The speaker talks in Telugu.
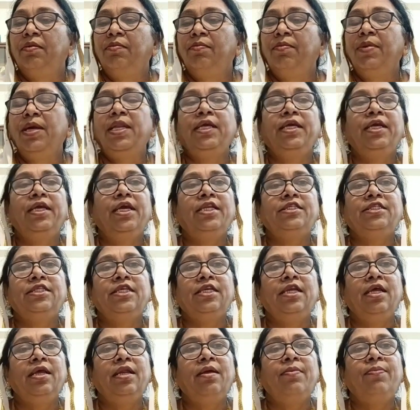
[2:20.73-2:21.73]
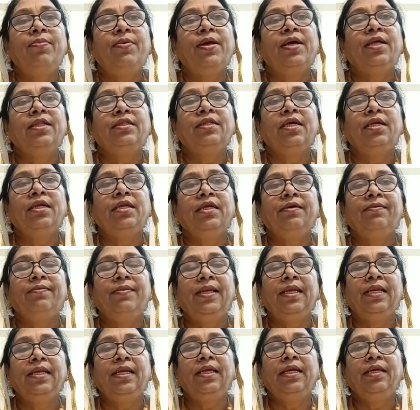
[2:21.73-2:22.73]
మరి గెరసనేల ప్రాంతానికి
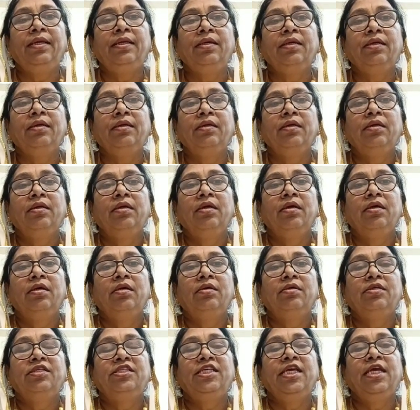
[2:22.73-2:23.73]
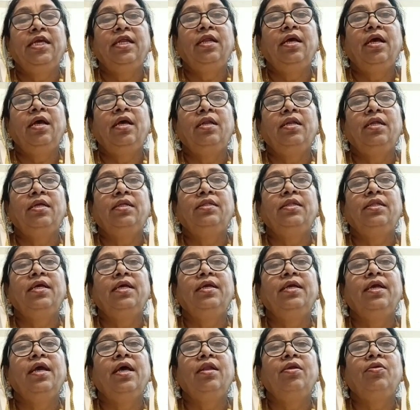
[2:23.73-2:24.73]
వెళ్ళి సేన అనే
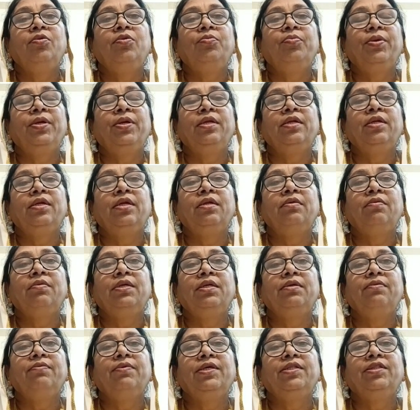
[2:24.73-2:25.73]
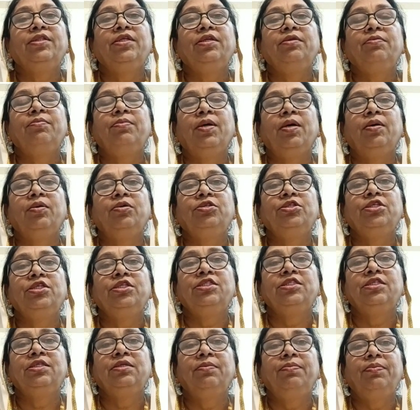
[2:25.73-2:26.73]
దయ్యాలు పట్టినటువంటి వ్యక్తిని బాగు
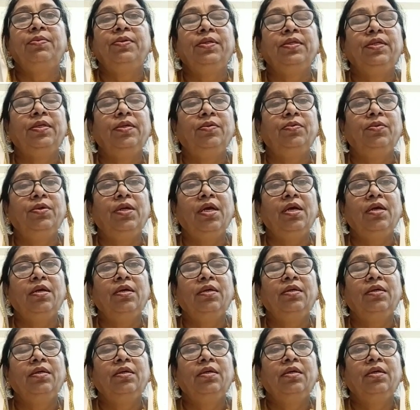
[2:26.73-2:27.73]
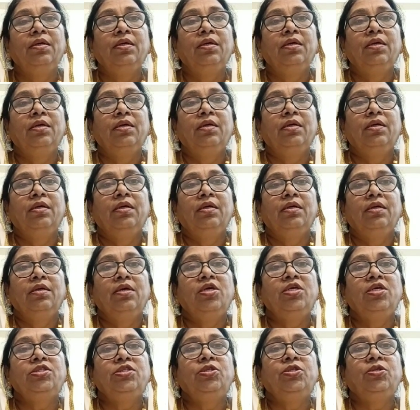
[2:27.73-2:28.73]
చేసినప్పటికీ కూడా
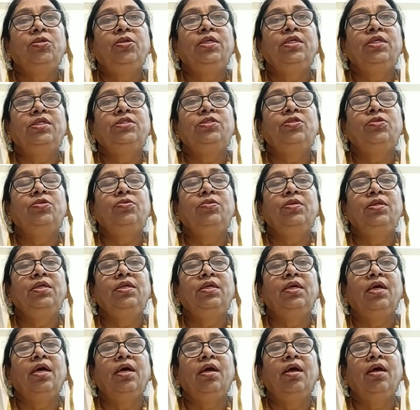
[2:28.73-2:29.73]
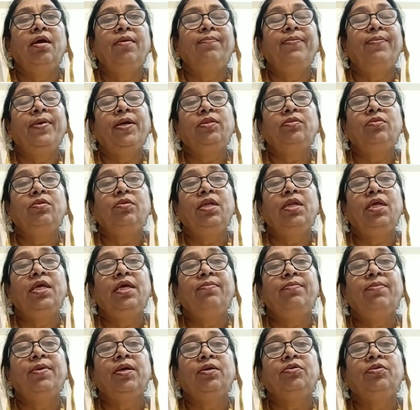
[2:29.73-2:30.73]
యేసుక్రీస్తుని ఆ పందులే
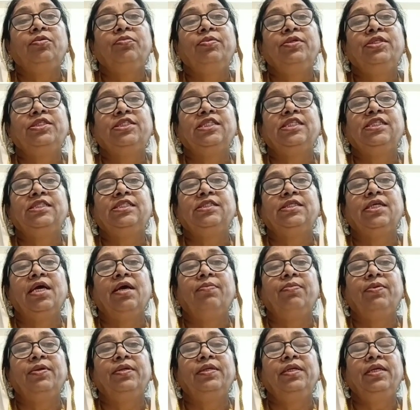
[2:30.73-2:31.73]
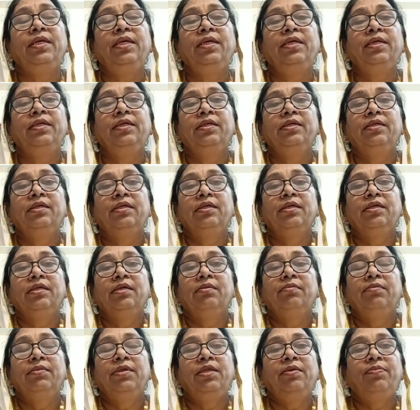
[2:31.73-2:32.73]
మాకు బిజినెస్ కాబట్టి
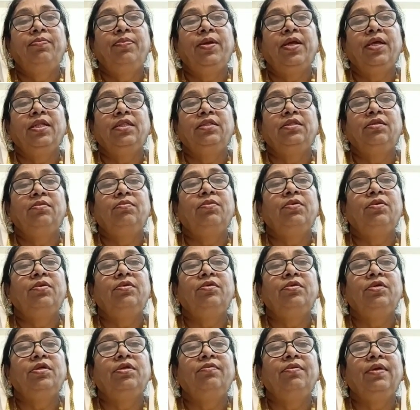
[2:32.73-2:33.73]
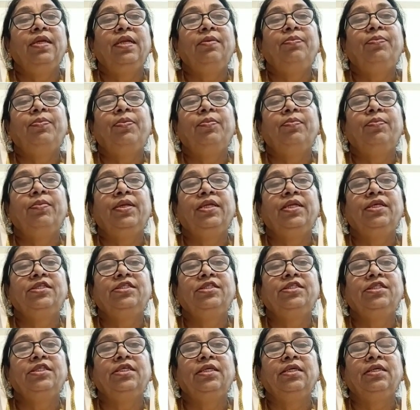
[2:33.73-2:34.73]
మీరు ప్రాంతంలో నుండి
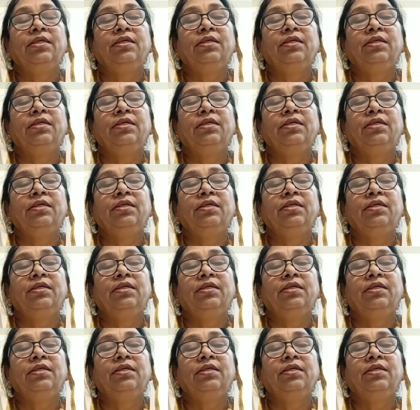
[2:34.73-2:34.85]
వెళ్ళిపోమనేసి